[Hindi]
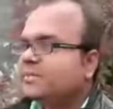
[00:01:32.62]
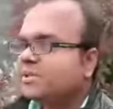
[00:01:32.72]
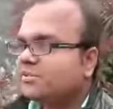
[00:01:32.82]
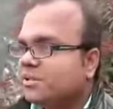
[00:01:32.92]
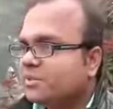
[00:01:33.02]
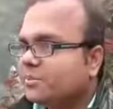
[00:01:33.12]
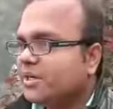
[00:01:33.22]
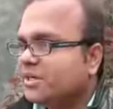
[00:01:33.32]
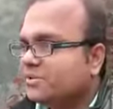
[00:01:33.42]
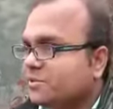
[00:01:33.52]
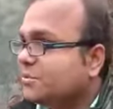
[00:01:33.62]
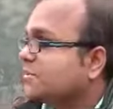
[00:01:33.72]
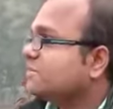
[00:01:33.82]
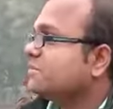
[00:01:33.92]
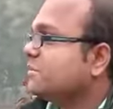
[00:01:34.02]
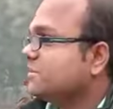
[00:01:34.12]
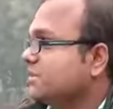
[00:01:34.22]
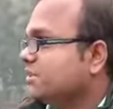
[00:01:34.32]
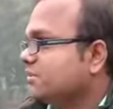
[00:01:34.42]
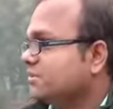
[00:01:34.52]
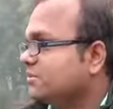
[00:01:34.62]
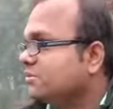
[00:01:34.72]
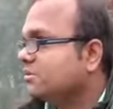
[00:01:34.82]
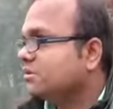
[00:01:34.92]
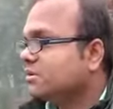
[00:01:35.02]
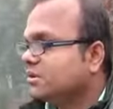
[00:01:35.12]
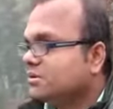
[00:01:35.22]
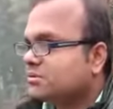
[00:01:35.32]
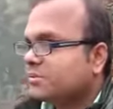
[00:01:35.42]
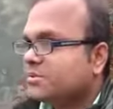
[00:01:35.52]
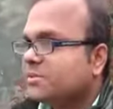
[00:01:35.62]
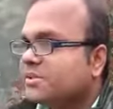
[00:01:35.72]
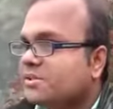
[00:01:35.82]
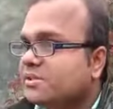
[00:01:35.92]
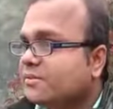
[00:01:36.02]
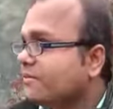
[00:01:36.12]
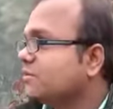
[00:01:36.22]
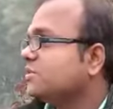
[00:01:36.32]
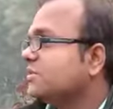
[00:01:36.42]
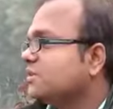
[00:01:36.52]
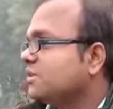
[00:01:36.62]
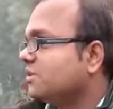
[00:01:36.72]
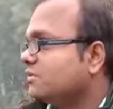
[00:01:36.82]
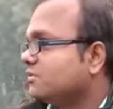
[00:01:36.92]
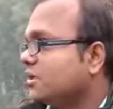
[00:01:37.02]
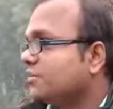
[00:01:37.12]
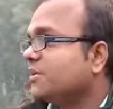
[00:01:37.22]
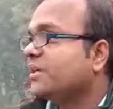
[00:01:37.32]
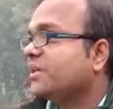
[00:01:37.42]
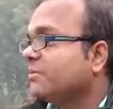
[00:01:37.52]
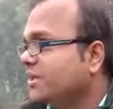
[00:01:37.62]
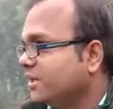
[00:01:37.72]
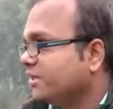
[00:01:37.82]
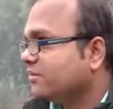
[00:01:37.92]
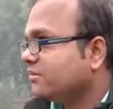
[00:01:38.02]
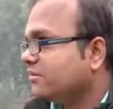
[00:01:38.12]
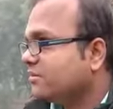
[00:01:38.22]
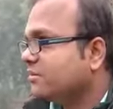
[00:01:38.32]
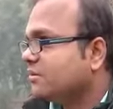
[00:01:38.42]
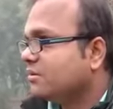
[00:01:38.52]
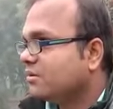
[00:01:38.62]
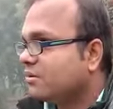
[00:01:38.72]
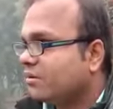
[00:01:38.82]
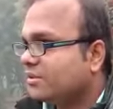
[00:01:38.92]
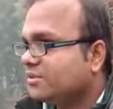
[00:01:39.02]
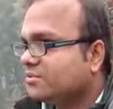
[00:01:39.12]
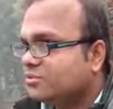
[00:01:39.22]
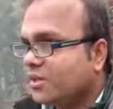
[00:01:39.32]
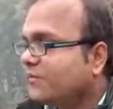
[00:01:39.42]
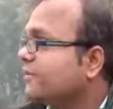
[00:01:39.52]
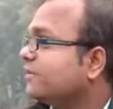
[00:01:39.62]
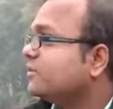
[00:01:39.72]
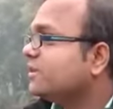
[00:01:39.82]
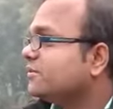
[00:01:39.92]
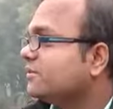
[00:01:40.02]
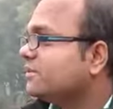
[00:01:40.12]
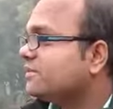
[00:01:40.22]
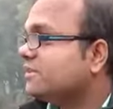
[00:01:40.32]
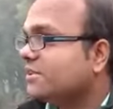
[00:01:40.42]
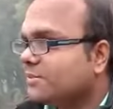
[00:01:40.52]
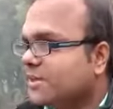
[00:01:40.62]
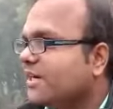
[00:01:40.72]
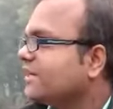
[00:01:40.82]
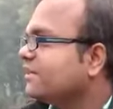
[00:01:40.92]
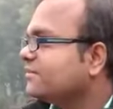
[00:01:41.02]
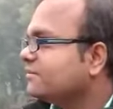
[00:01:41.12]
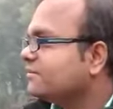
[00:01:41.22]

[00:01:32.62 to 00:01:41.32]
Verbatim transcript: पड़ने वाला है माइलेज बीस परसेंट बढ़ जाएगी सबसे बड़ी चीज़ ये फोर्जिंग के है अनब्रेकेबल है और इन जॉइंट फ्री होने की वजह से ये भी आगे